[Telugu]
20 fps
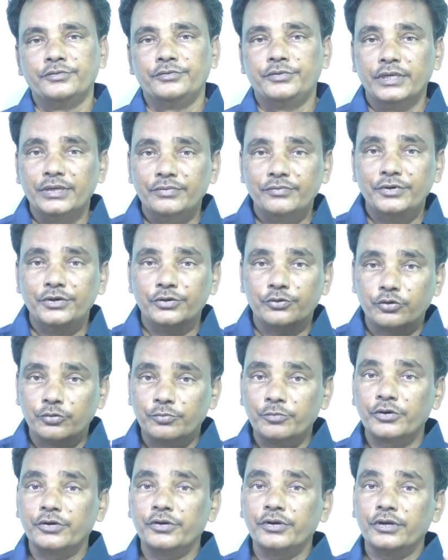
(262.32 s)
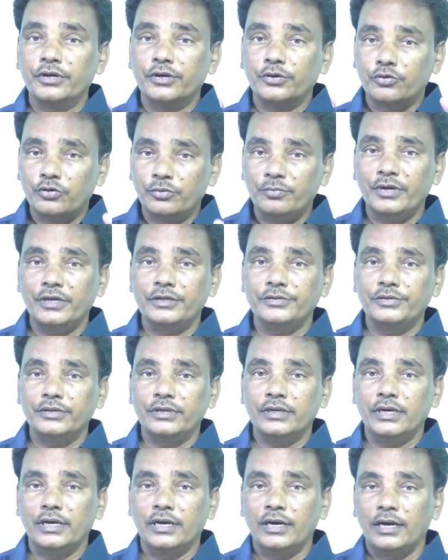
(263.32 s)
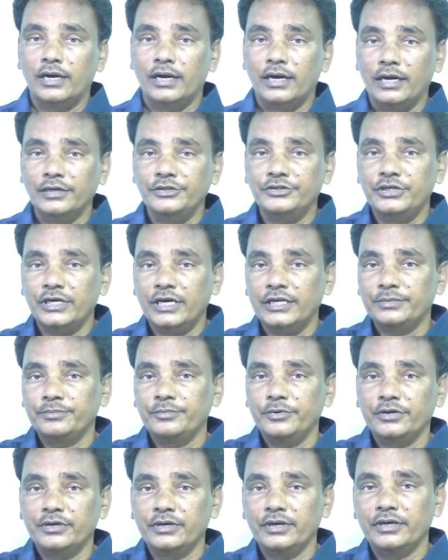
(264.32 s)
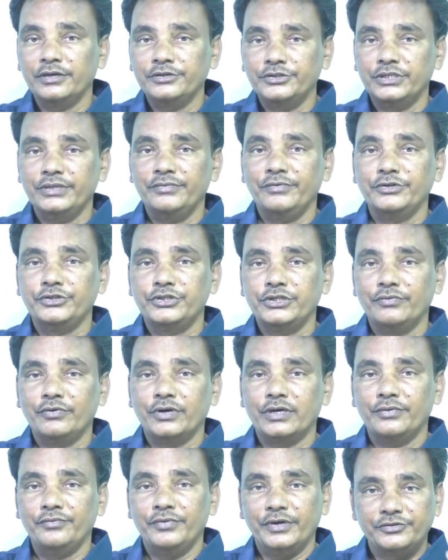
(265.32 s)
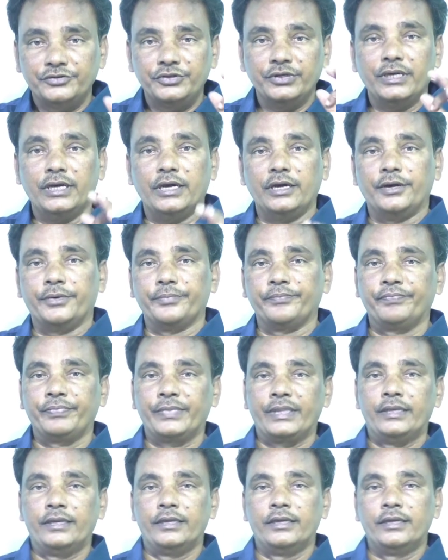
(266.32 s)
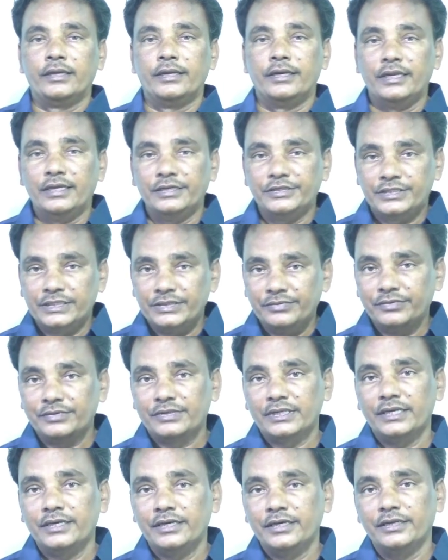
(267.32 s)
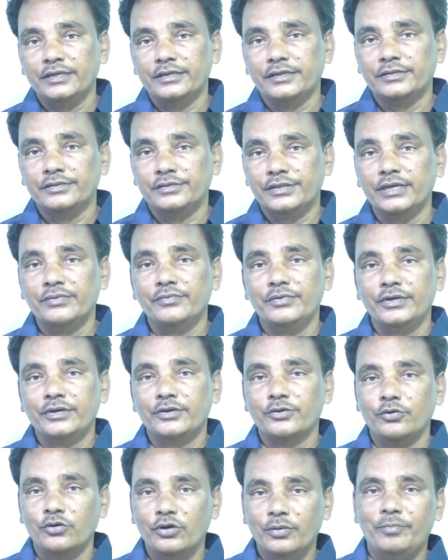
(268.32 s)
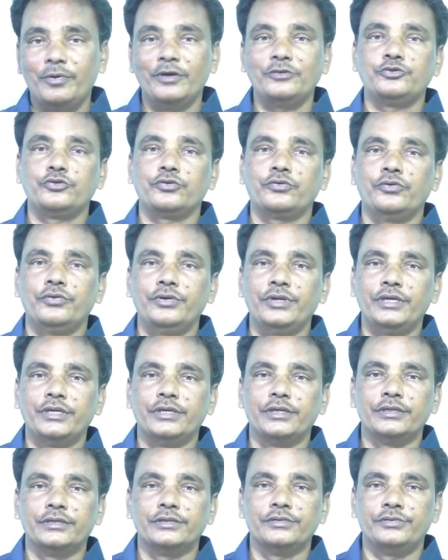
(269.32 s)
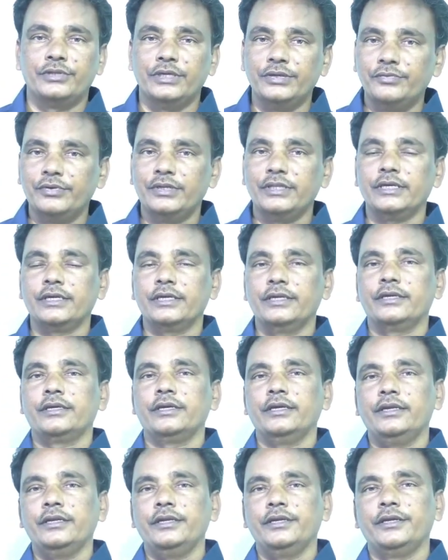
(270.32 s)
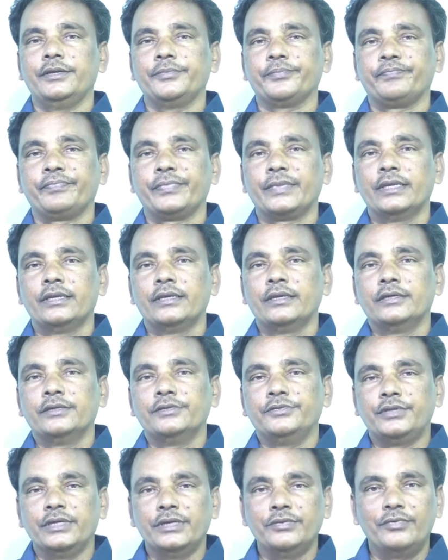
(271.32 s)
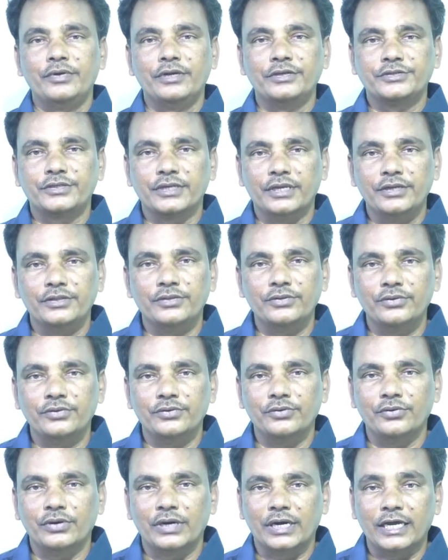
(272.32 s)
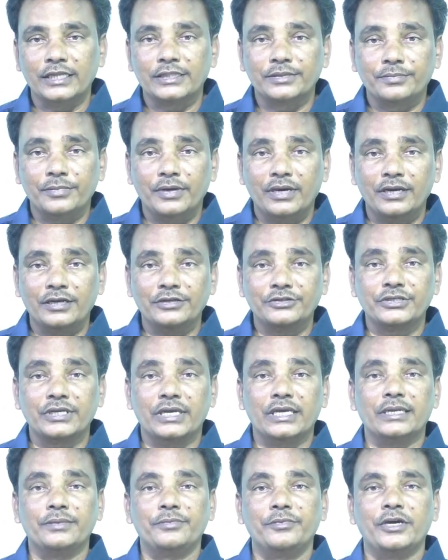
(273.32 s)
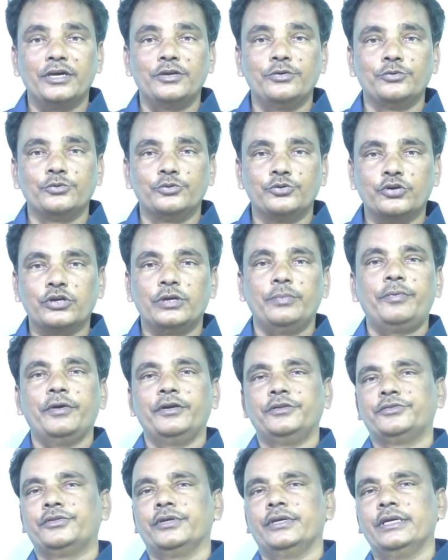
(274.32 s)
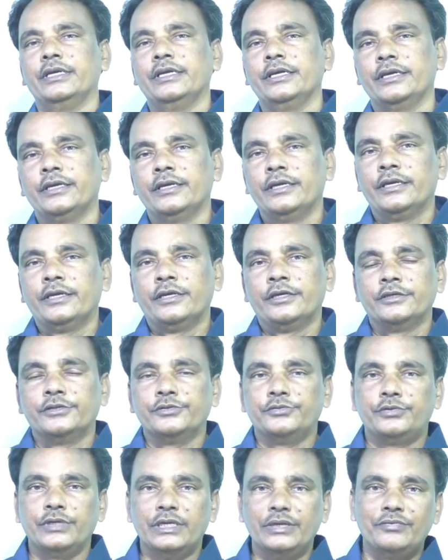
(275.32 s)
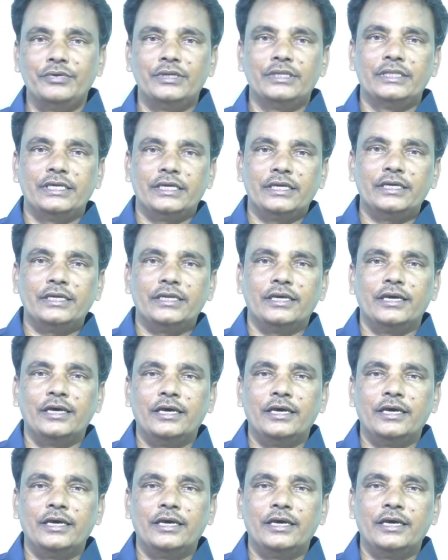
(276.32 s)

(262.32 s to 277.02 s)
దేవుని కుమారుడిగా కుమార్తెగా ఆధ్యాత్మికంగా జీవించే ఒక వ్యక్తిగా నీ జీవితాన్ని దేవునికి లోపర్చుకొని దేవుని దగ్గరికి వెళ్ళి దేవుని సన్నిధిలో ఆత్మానుసారముగా నువ్వు దుఃఖపడితే దేవుని దగ్గర